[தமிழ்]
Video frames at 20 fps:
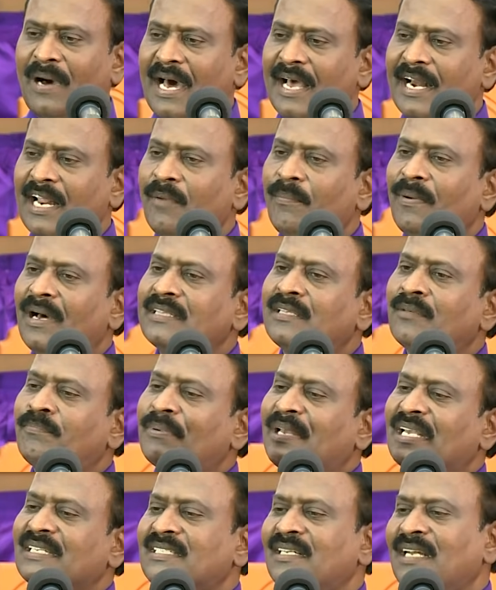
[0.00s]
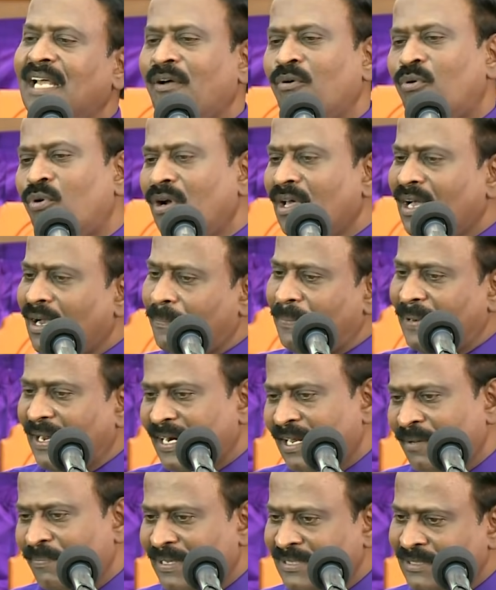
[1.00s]
பாறையை பார்த்து பேசுனா இவன் ஒழுங்காக
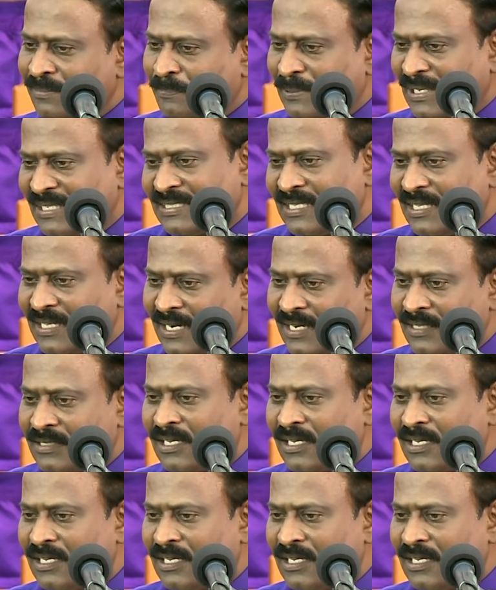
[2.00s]
பாறையை பார்த்து பேச தானே